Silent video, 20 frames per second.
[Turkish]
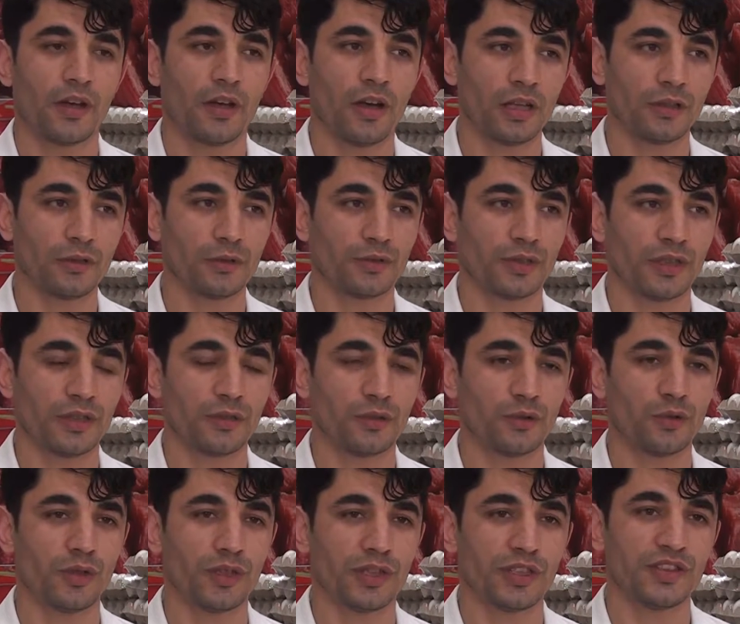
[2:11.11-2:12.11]
Kadro
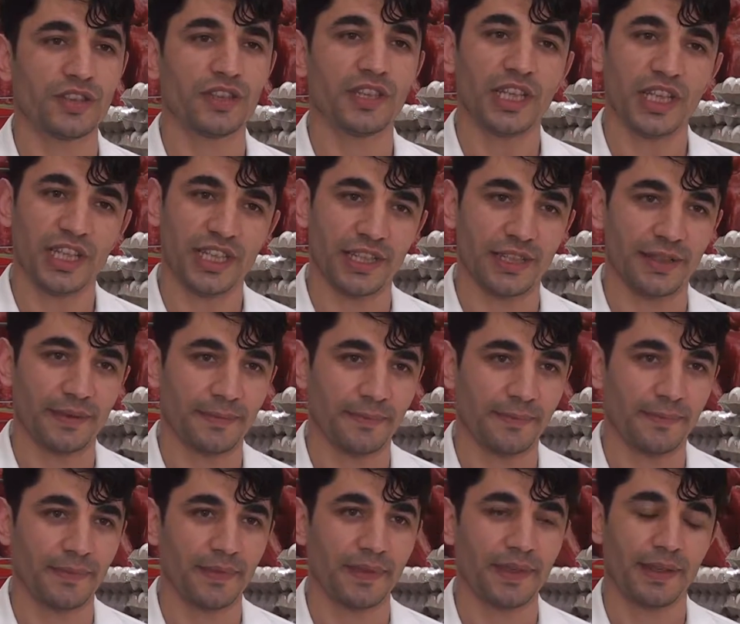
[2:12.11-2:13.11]
sayısı şu an için iki.
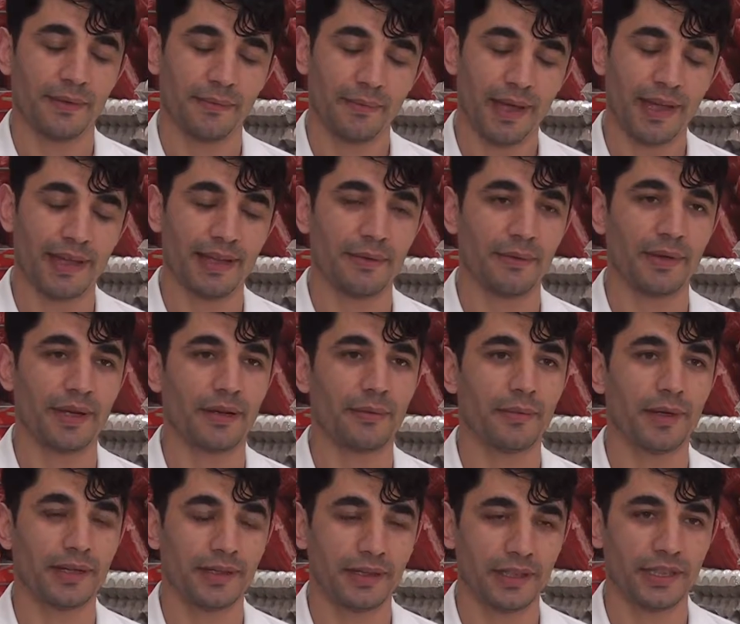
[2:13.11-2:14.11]
İki kişi. Benle
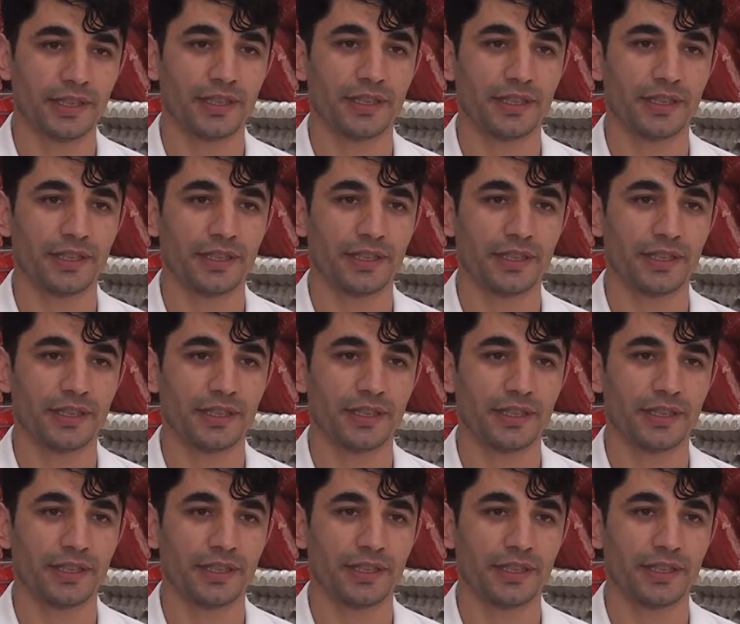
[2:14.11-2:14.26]
beraber. Iki.